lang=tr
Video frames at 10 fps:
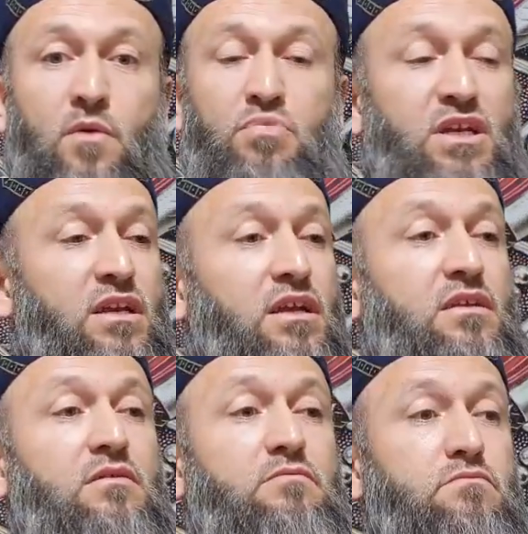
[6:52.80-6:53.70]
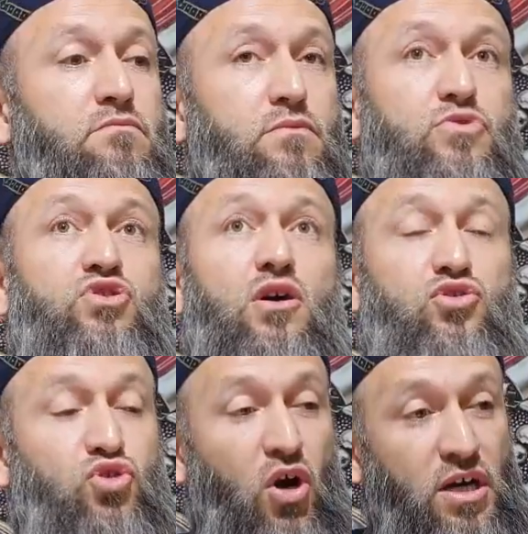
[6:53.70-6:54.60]
Birilerini işte
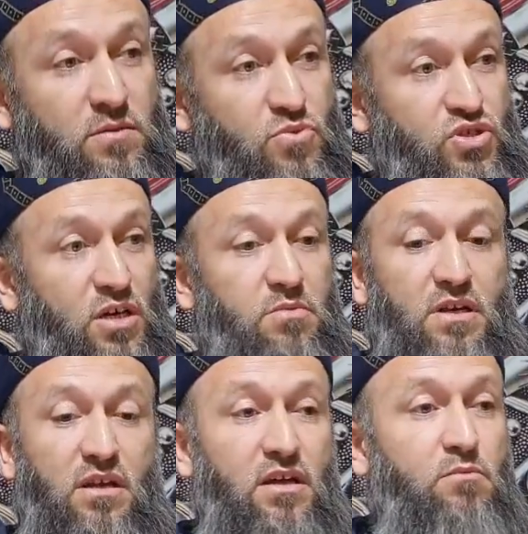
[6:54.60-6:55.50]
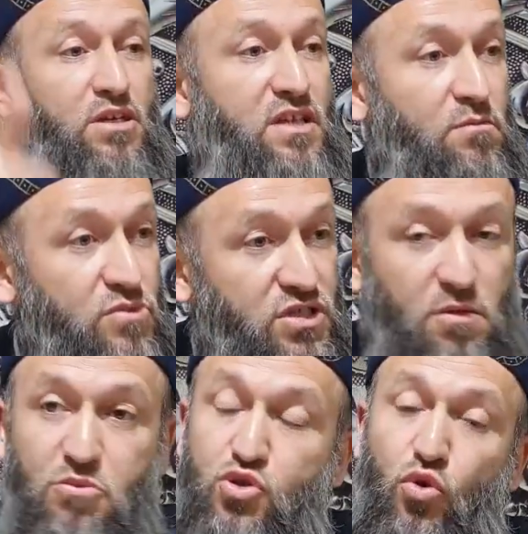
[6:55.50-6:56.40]
şah etmişler, birilerini mat etmişler,
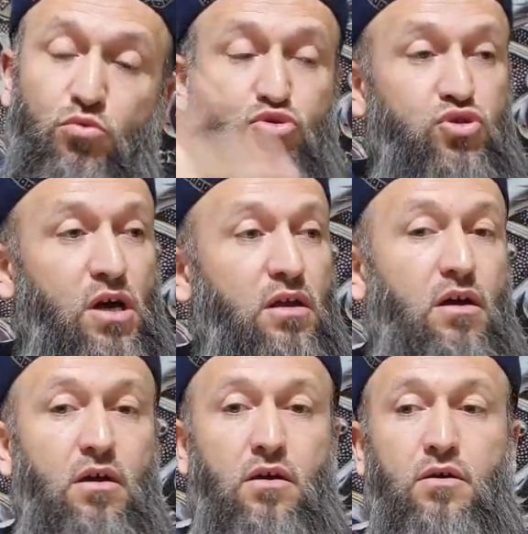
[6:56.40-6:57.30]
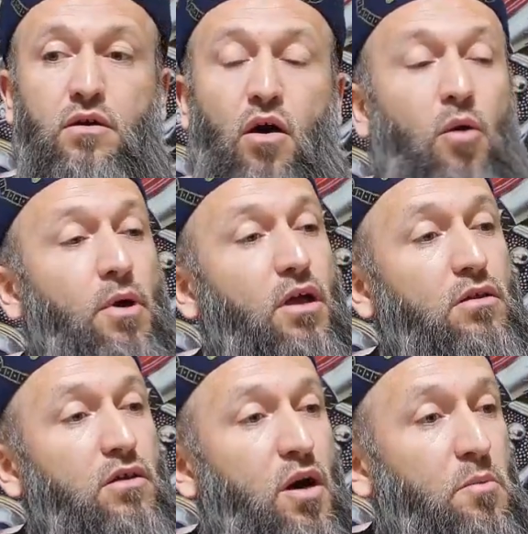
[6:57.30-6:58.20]
bir şey olmuşlar. Aman
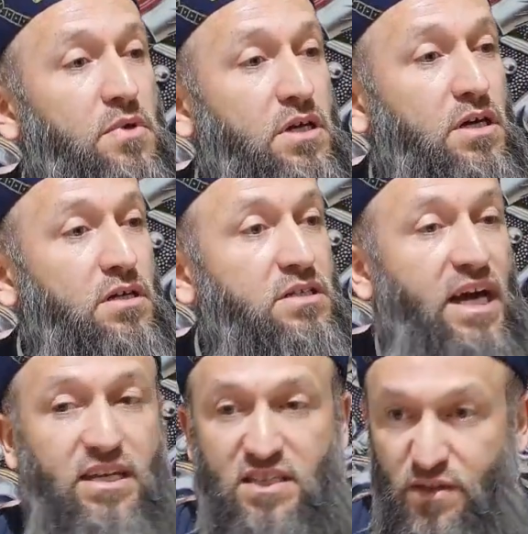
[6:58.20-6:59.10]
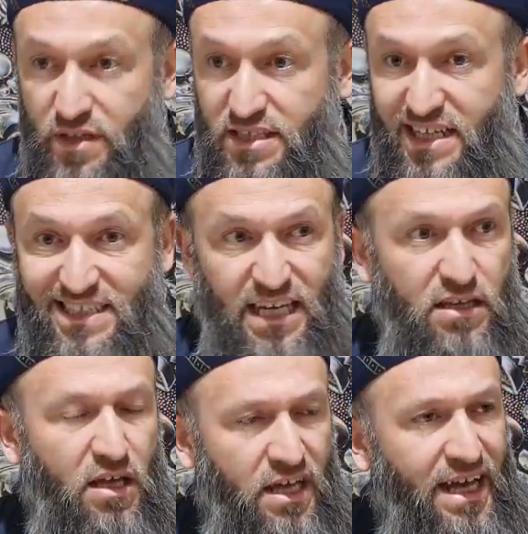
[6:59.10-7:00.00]
Allah'ım. Yani Twitter'a giren
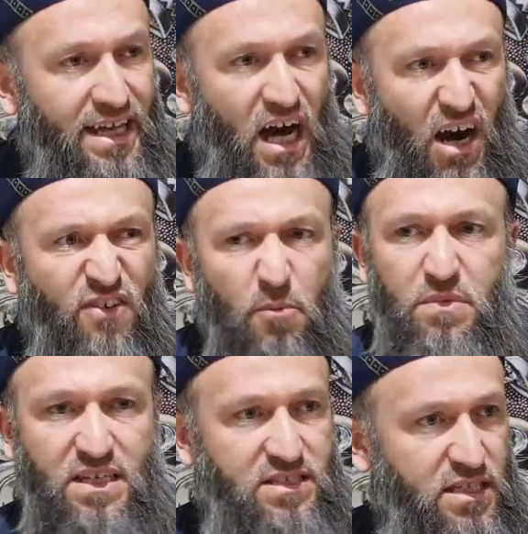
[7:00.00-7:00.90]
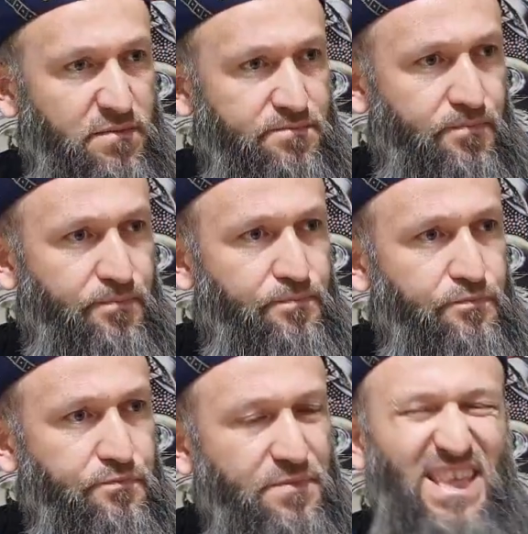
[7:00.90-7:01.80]
yani avam birisi,
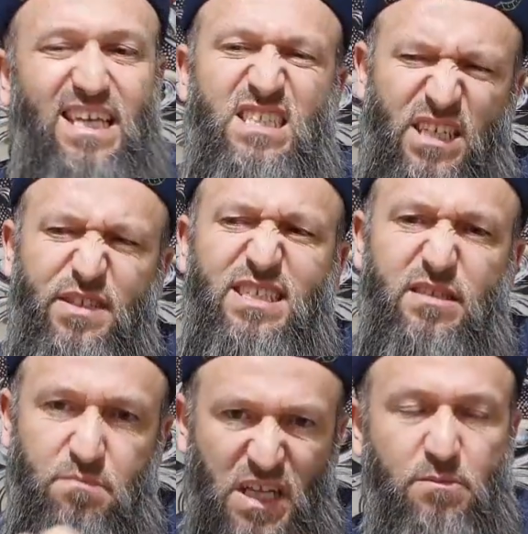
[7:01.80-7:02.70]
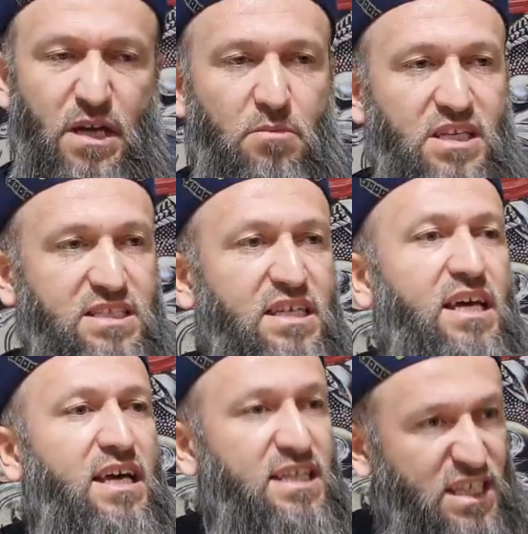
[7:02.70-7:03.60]
Twitter bilmeyen birisi
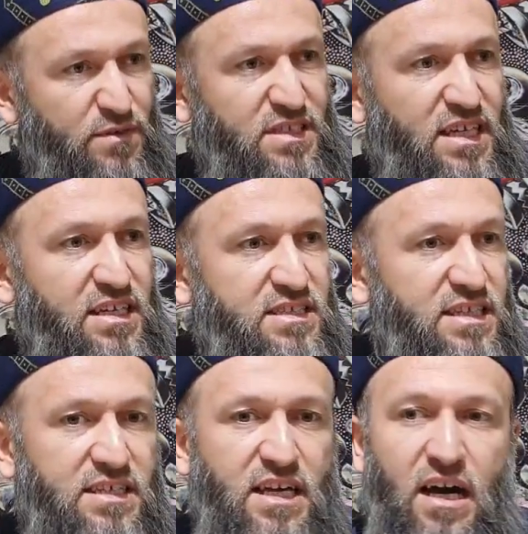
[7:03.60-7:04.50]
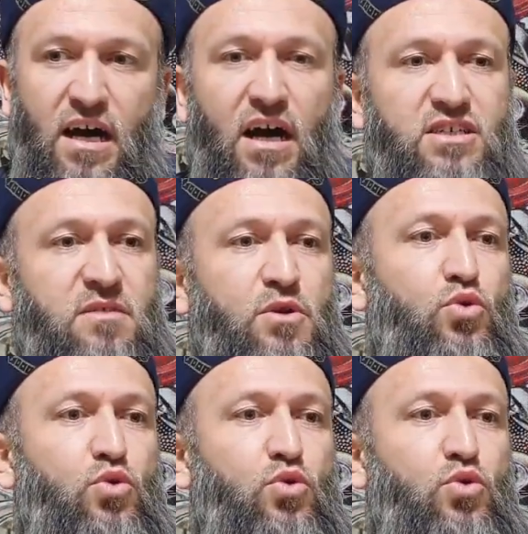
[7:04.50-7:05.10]
Twitter'a girse der ki aha akşamına